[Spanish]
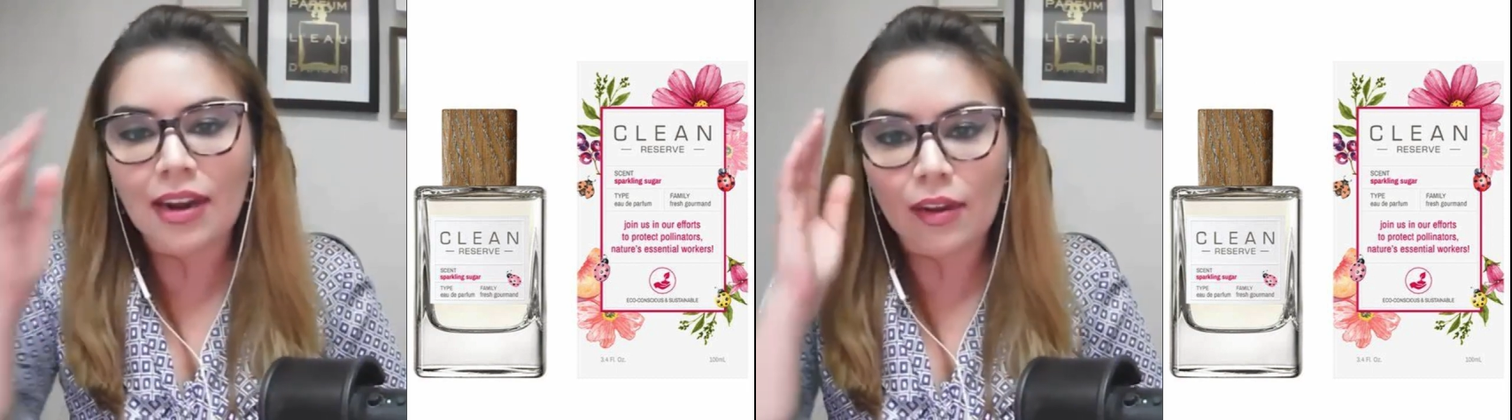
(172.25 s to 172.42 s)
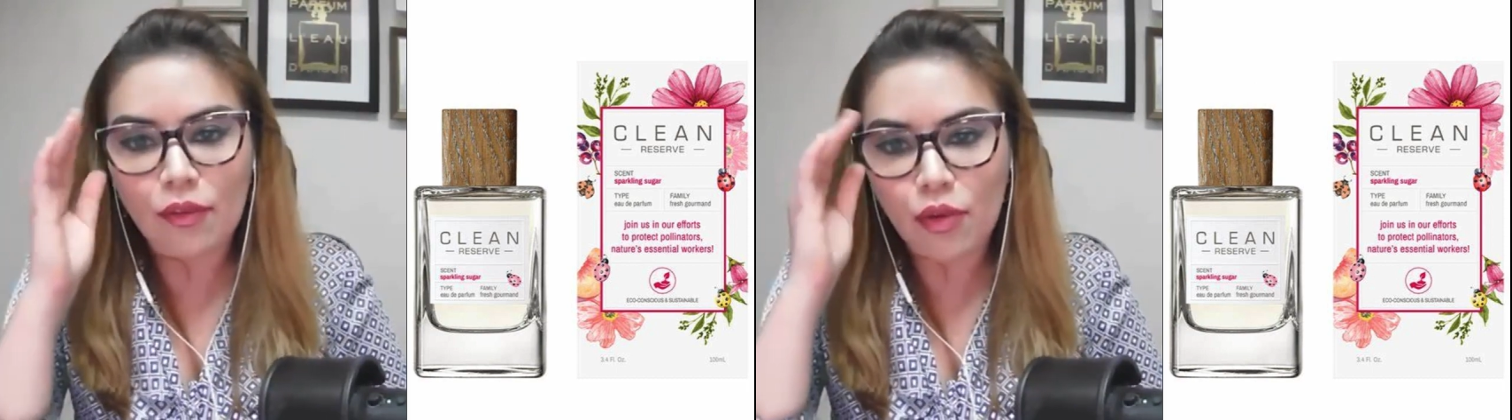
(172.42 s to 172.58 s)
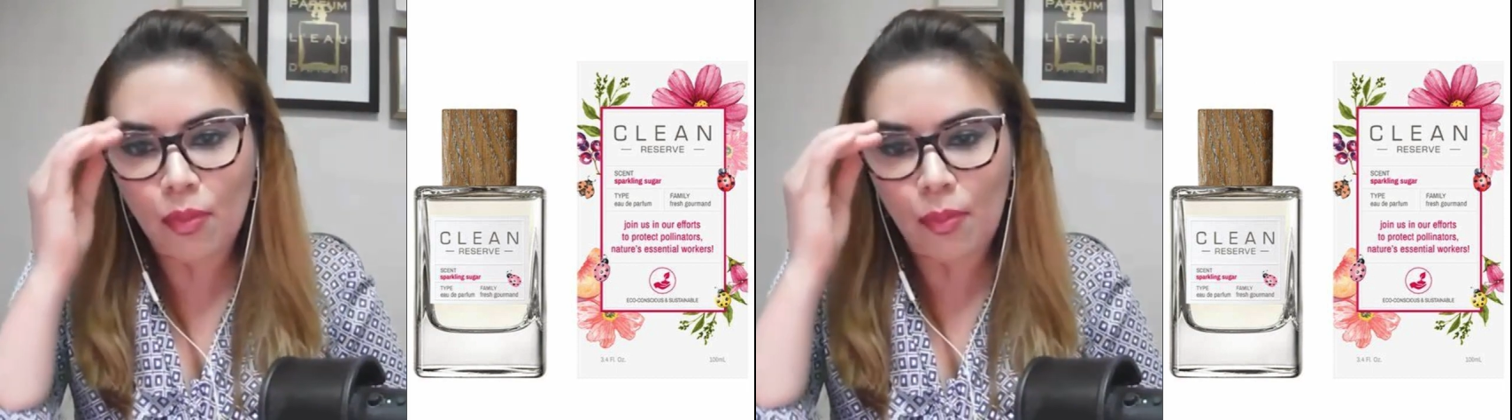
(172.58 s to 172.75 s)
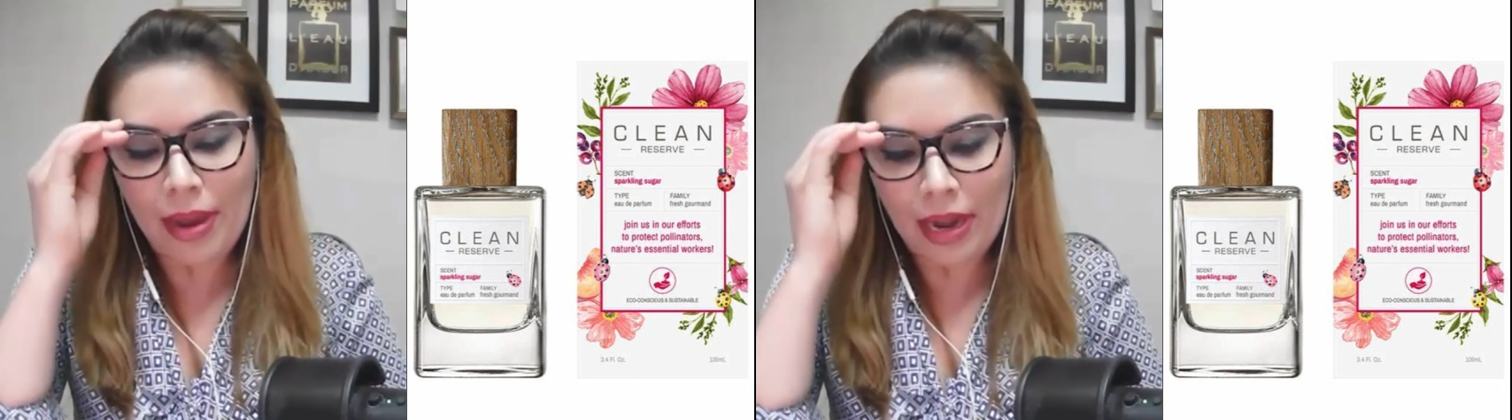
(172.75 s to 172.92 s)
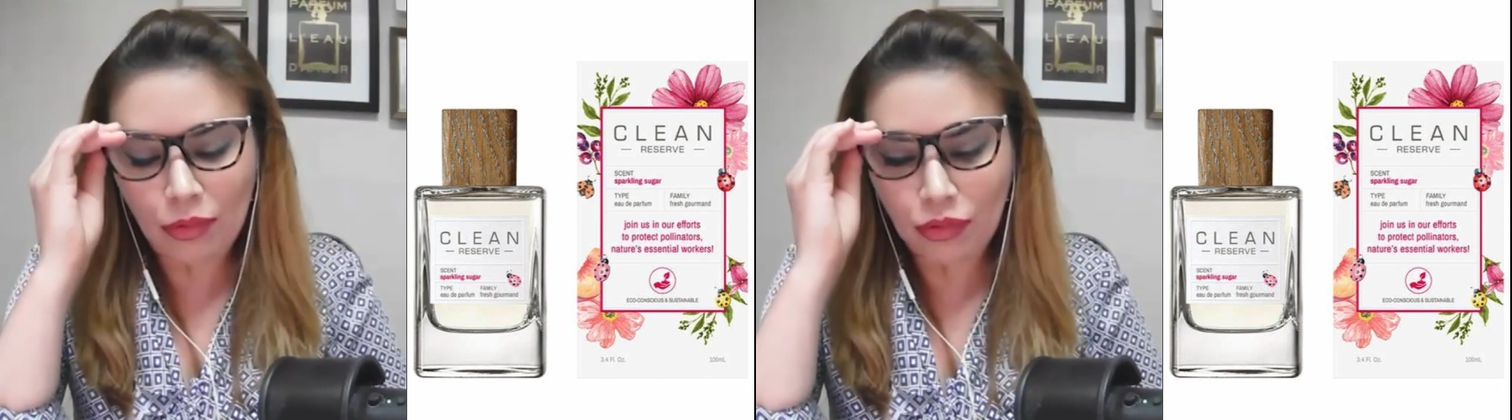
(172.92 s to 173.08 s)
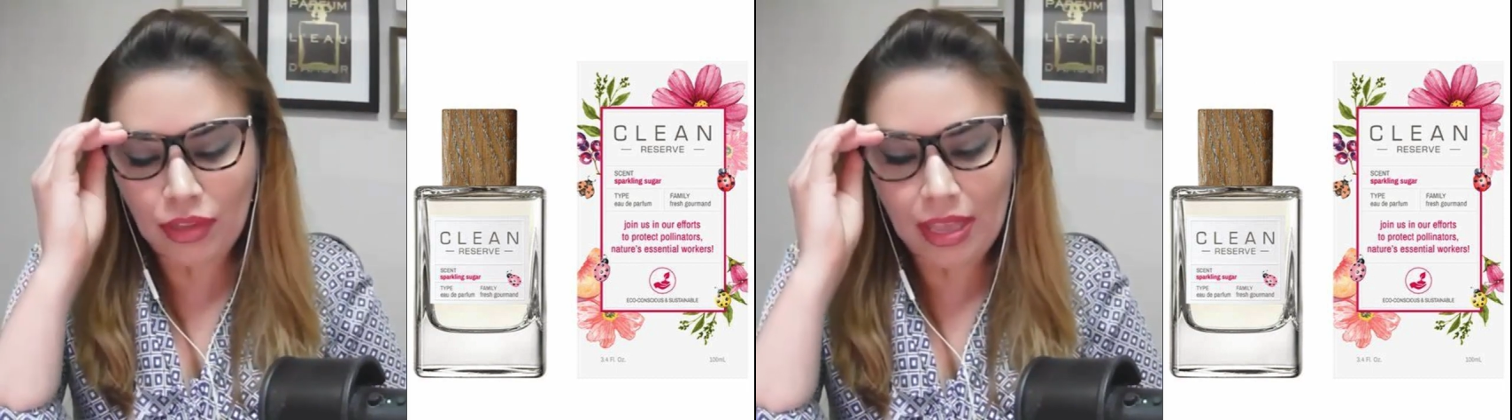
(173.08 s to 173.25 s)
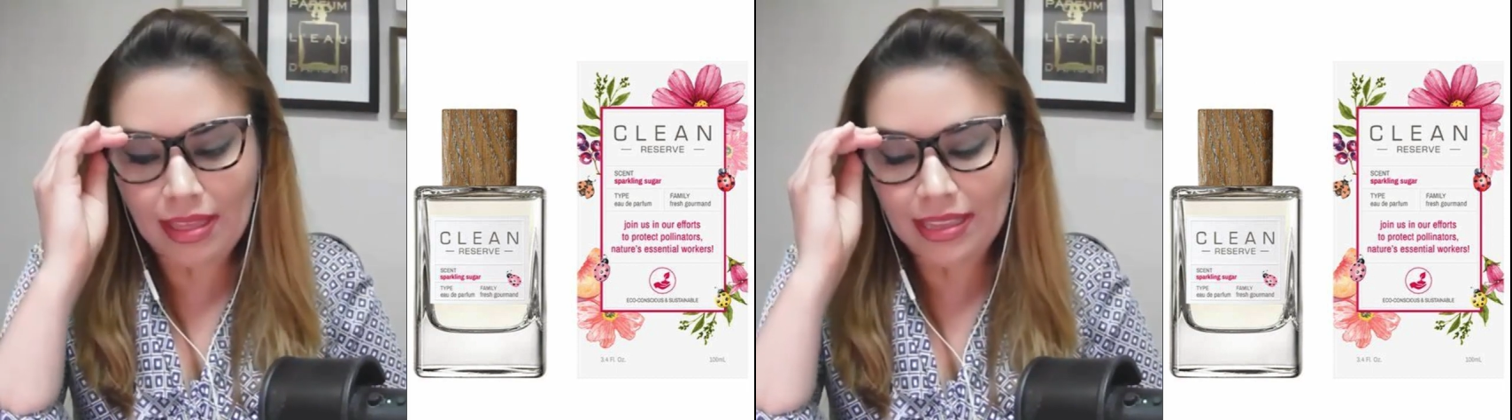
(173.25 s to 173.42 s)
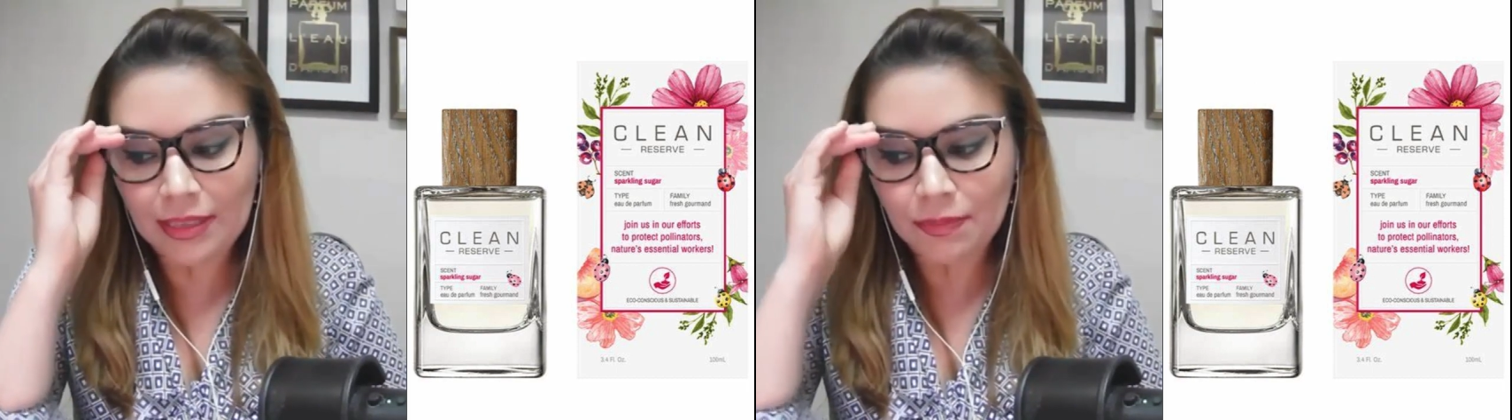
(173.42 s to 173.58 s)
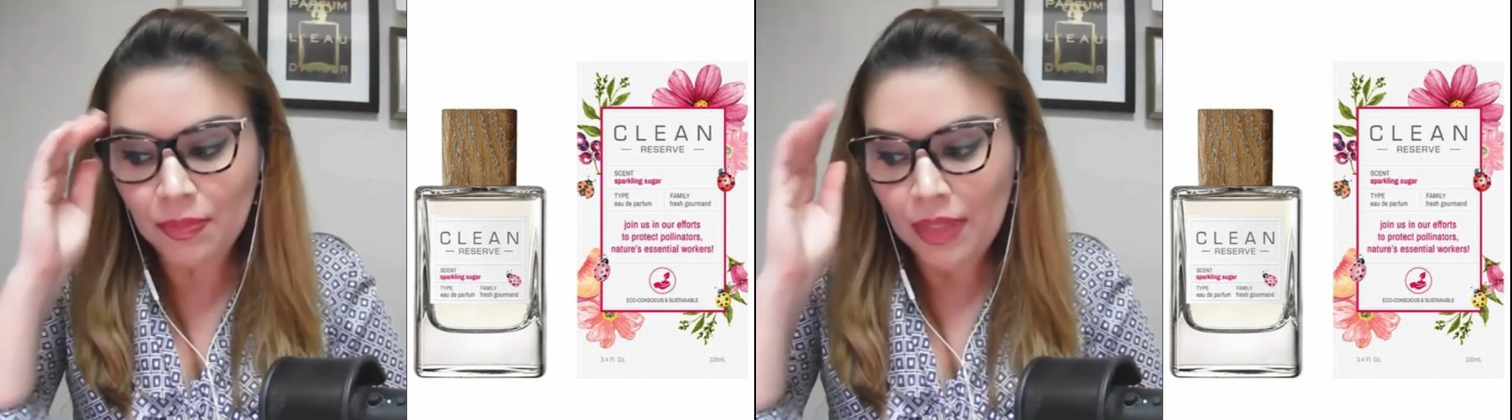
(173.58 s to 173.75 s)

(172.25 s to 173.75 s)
review para ustedes